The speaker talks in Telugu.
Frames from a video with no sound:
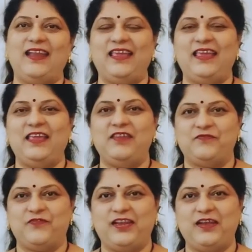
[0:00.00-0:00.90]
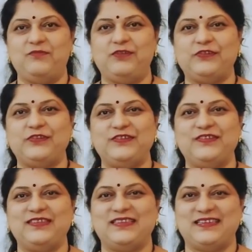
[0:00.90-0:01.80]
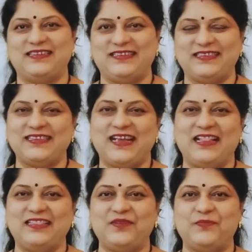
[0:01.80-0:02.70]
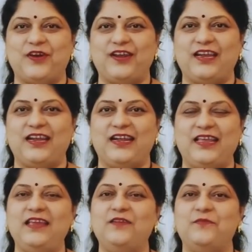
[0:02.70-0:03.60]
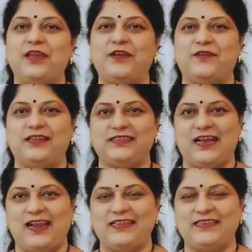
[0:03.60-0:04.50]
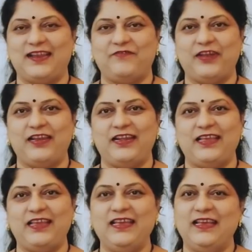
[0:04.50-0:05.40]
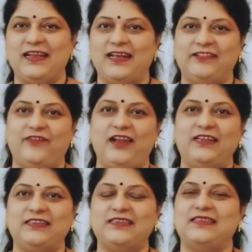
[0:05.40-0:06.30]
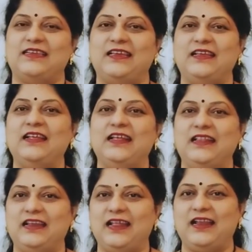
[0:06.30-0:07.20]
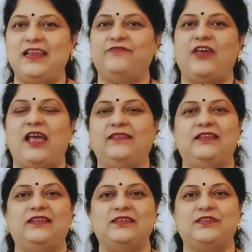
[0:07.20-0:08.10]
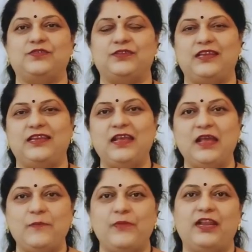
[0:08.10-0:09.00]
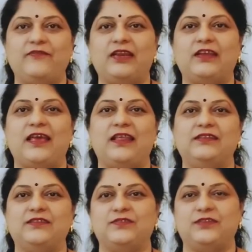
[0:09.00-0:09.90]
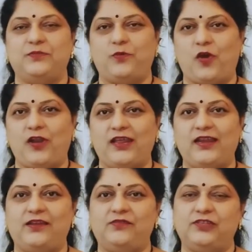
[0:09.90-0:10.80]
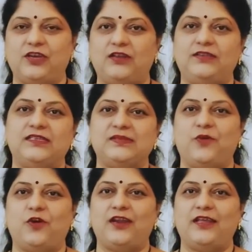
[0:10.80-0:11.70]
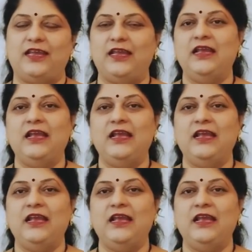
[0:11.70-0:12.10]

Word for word: అండి వెల్కమ్ టు చుండూరు సిస్టర్స్ అందరూ బాగున్నారండి మేము కూడా చాలా చాలా ఫైన్ అండి గద్వాలు నచ్చేసినాయి నిన్న అన్ని ఫ్యాన్స్ నచ్చేస్తున్నాయి మిరర్ వర్క్ అరేంజ్ చేస్తున్నాను బాగున్నాయి అన్నారు జార్జెట్స్ బాగున్నాయి